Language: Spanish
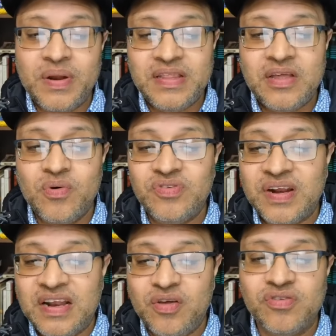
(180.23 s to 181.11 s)
políticos y
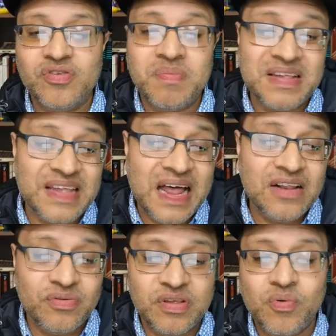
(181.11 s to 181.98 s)
religiosos más
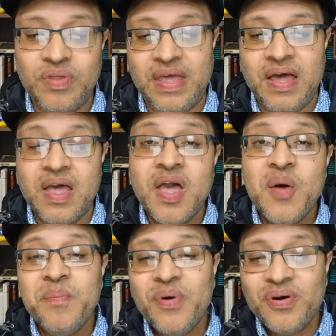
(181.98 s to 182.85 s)
altos en Judea,
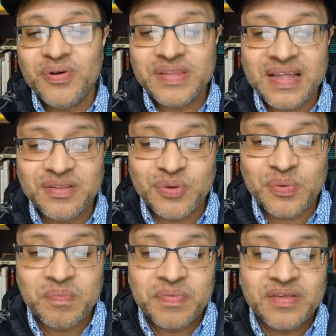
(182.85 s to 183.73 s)
por lo
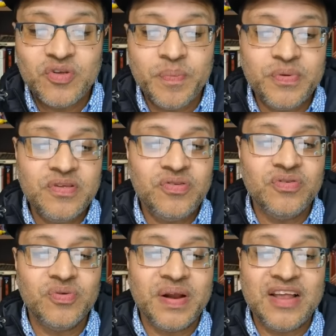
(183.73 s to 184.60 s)
tanto, su
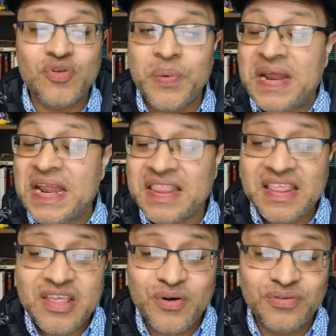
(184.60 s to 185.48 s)
posición sobre la soberanía
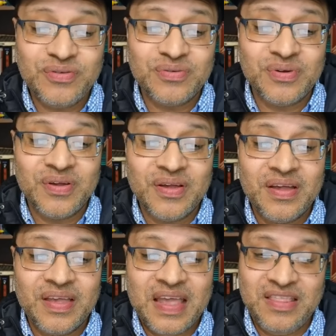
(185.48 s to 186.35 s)
de Dios,
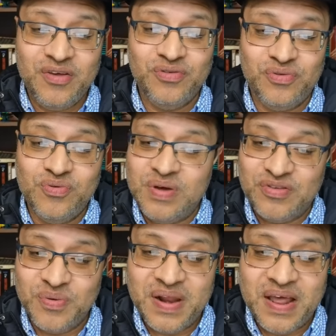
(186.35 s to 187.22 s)
que Dios no es
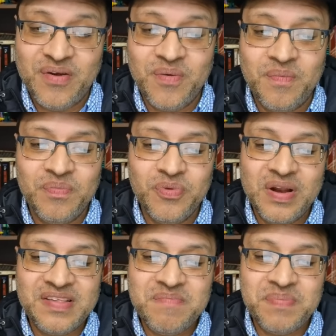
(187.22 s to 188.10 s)
soberano, no
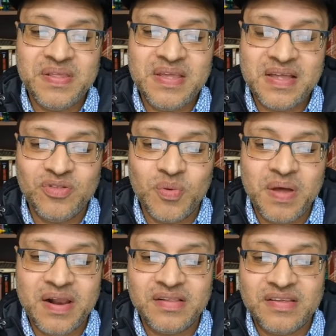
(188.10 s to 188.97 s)
les impedían
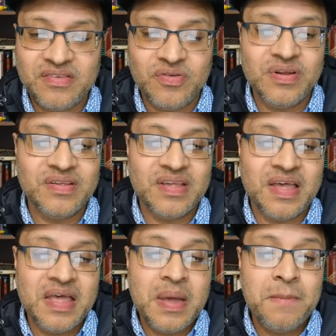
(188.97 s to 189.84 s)
tomar decisiones
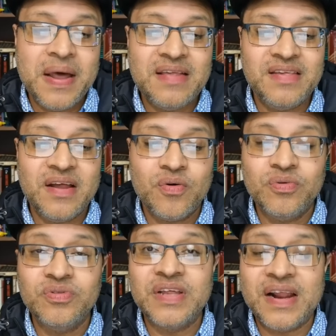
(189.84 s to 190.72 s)
que parecieran
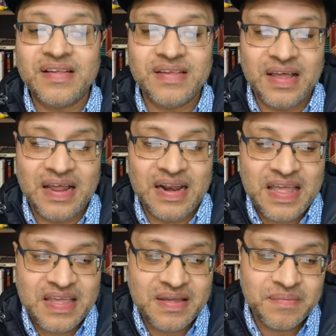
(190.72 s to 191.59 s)
contrarias a la
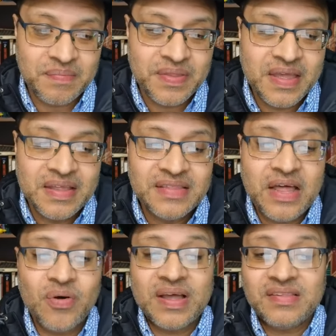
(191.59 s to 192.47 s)
ley.
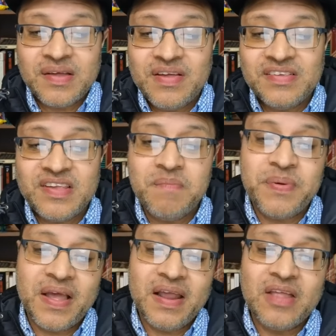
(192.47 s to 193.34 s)
Dado que estaban
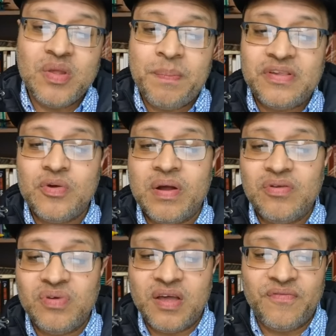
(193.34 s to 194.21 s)
siempre queriendo apaciguar a
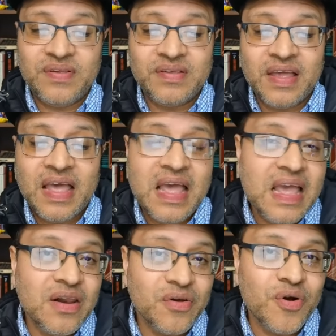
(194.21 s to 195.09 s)
sus jefes,
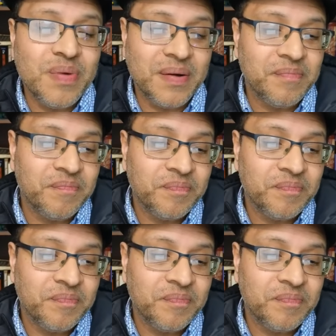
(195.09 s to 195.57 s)
en Roma.